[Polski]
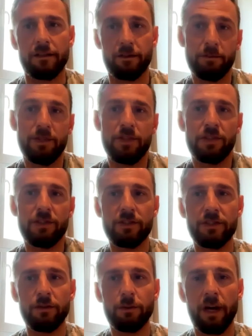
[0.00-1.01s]
No myślę, że to jest
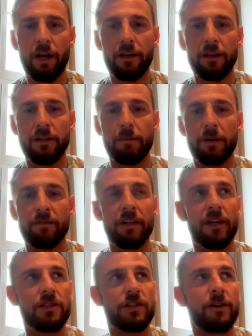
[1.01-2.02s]
naturalne,
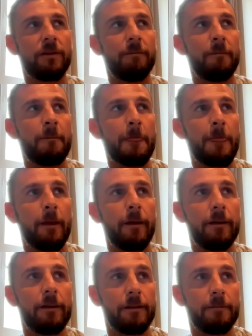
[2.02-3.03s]
prawda, że
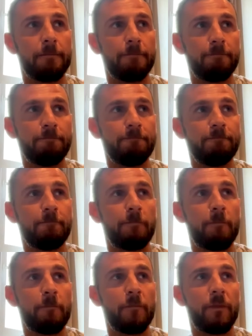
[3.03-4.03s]
ym,
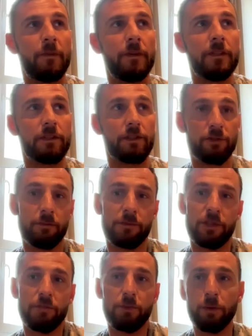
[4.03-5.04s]
zresztą
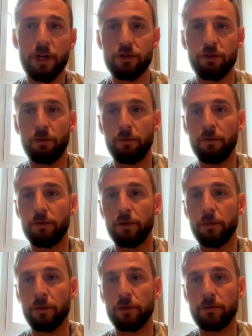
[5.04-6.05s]
też piłkarzom
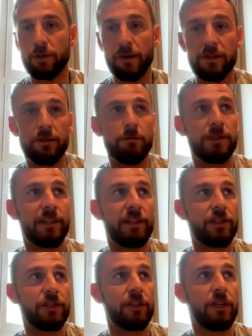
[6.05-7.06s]
umówiłem o tym, że bardzo mi
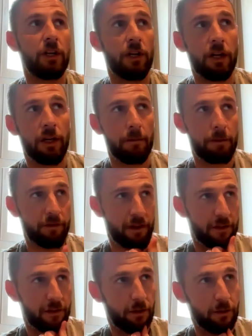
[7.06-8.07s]
zależy
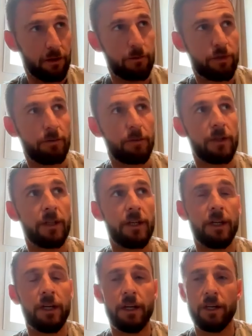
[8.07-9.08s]
prywatnie o tym, żeby,
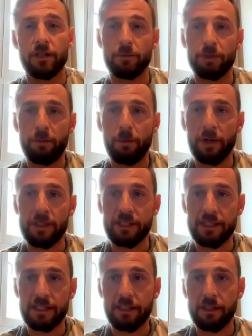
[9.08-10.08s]
żeby się pokazać
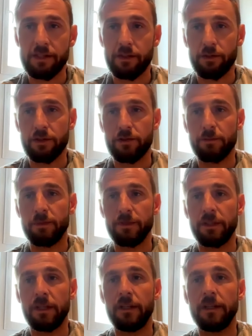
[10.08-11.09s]
z takiej strony,
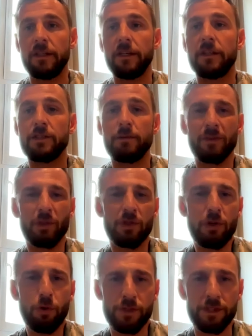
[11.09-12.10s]
żeby, e, żeby to jest
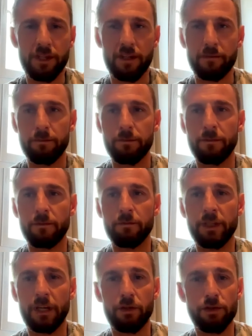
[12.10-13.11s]
ludzkie.
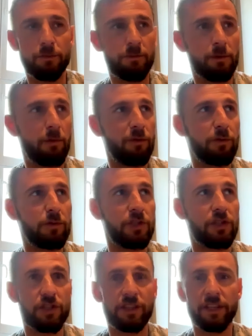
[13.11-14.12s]
Jak ktoś by mówił, że,
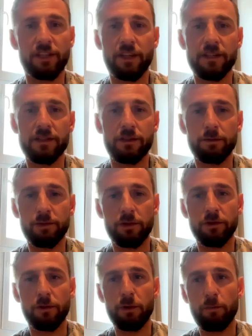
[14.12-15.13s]
że tak nie jest, to, to,
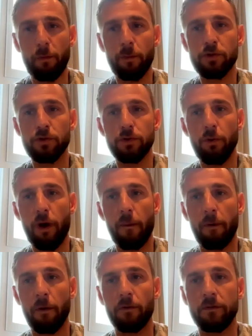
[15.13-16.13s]
to by po prostu
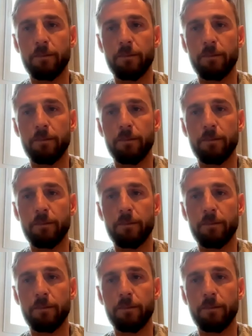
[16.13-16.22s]
kłamał.